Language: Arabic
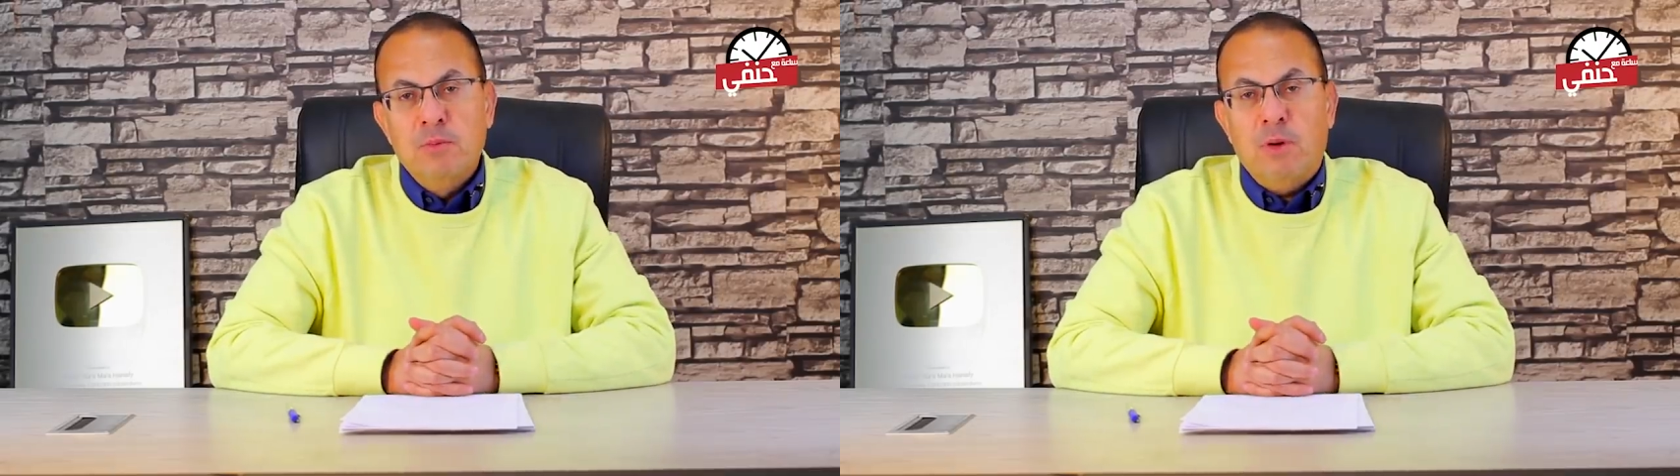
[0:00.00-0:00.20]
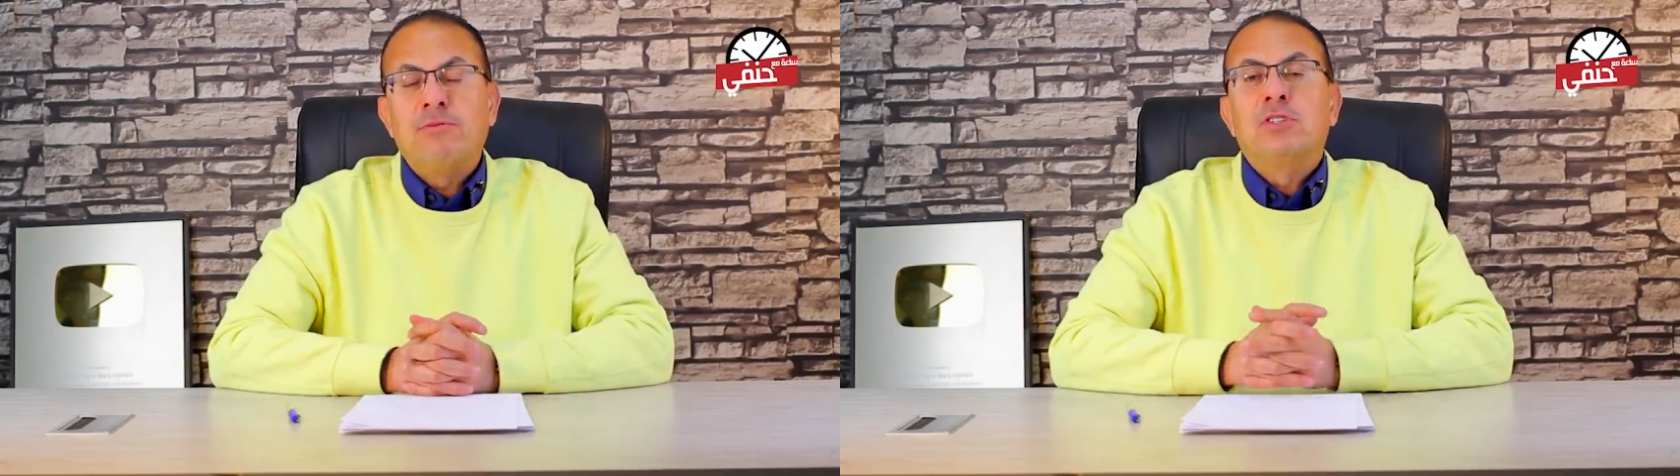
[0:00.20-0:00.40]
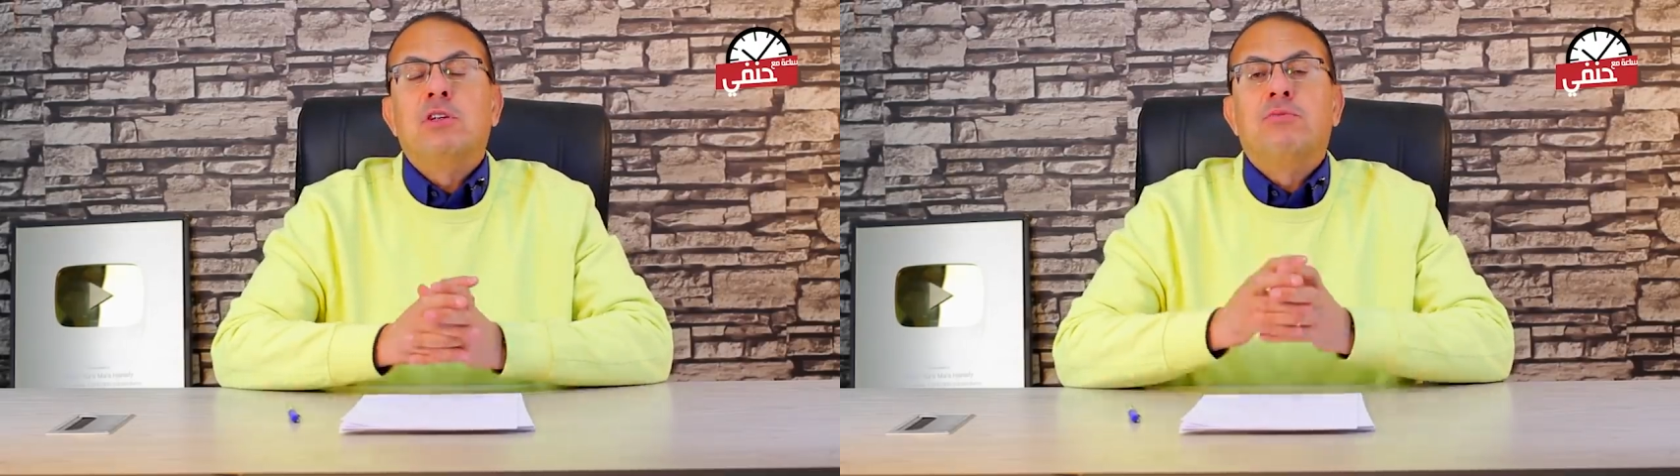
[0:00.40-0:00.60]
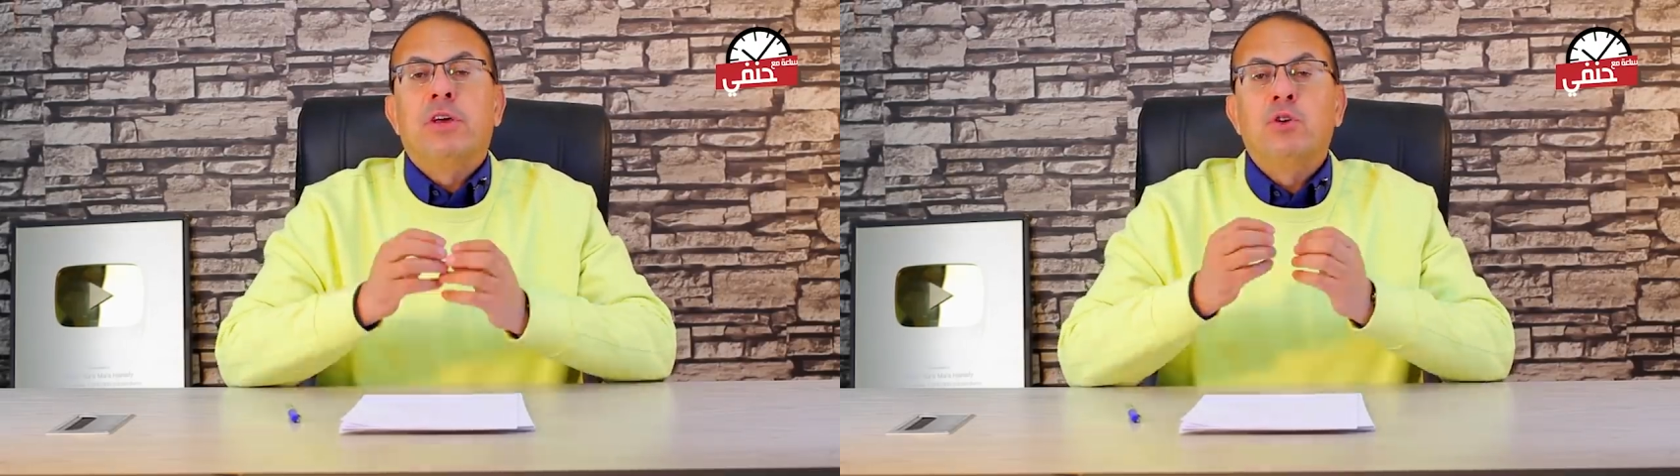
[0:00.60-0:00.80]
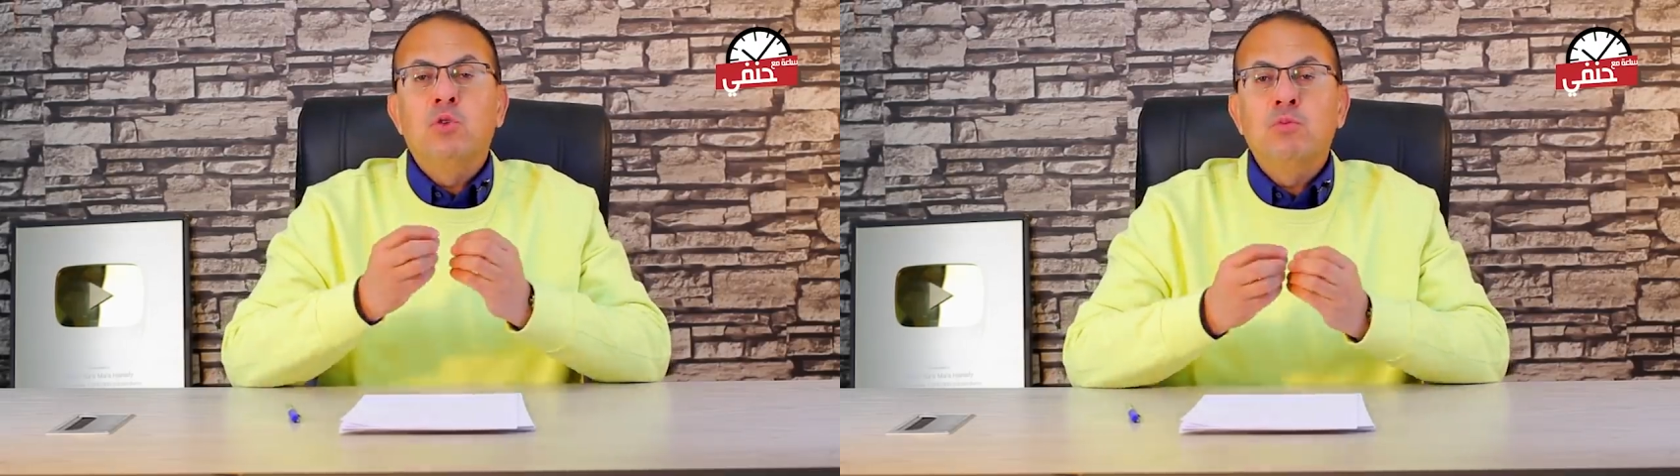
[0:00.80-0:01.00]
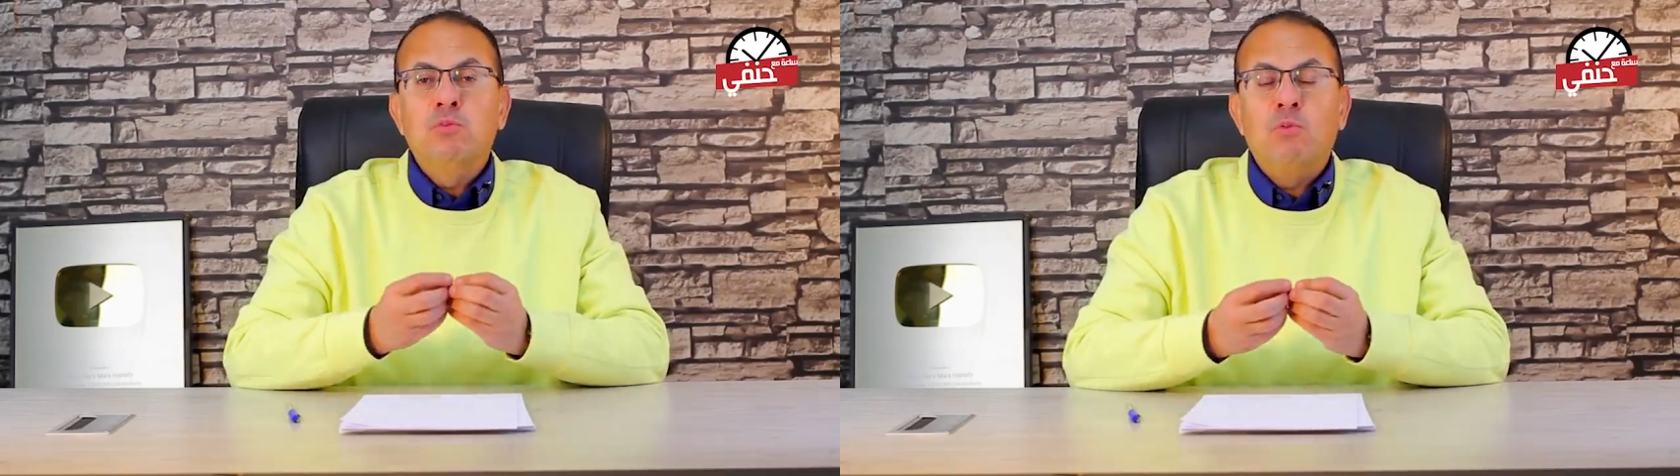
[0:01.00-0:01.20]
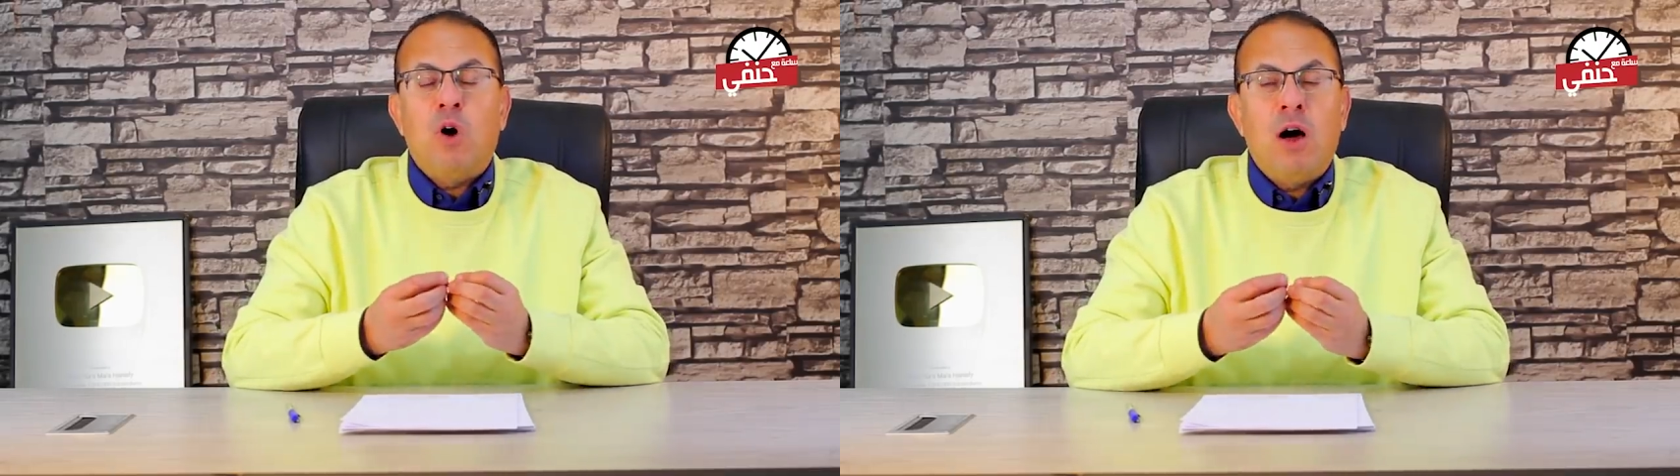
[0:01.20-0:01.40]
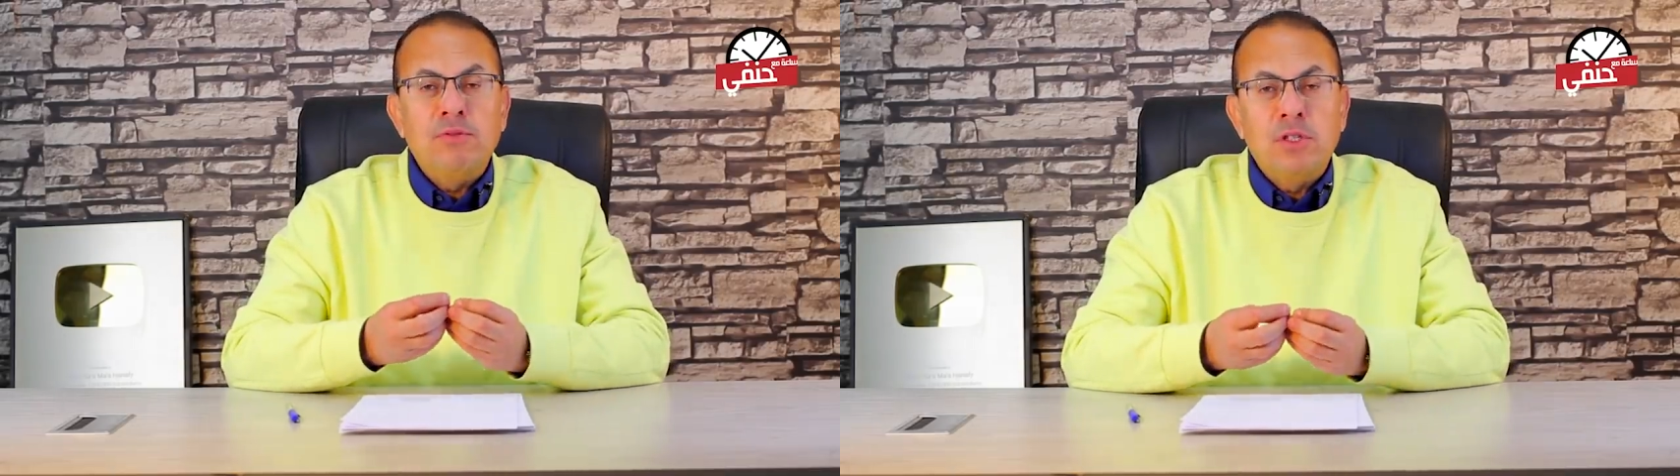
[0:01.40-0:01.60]
محافظة الفيوم
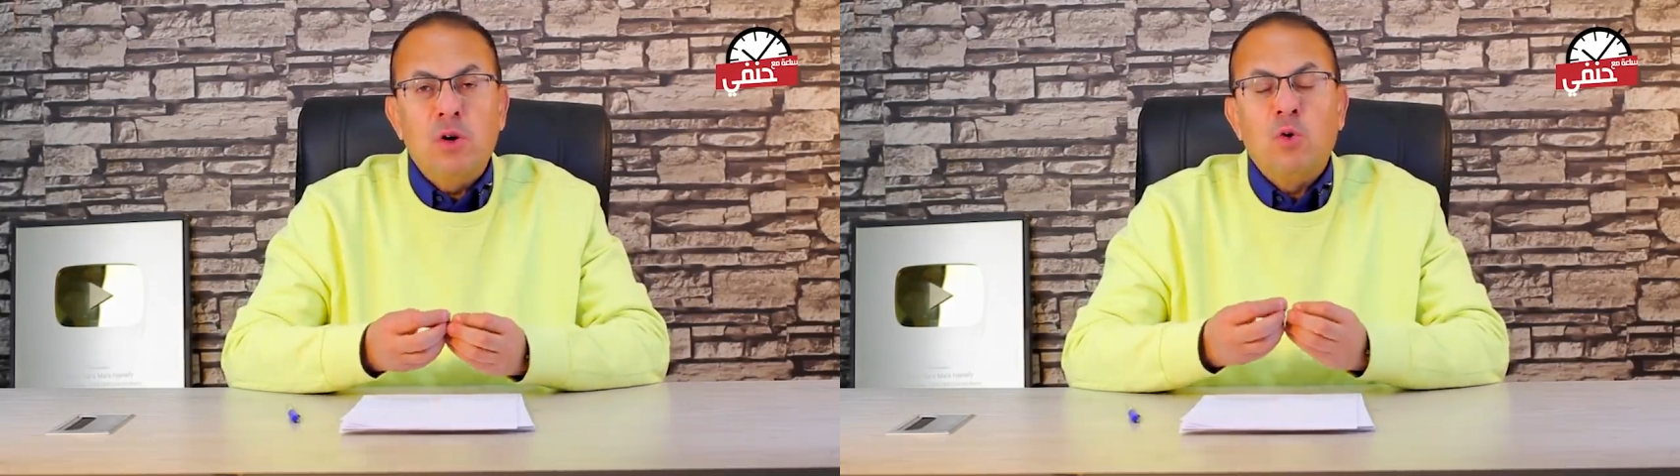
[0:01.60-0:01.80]
محافظة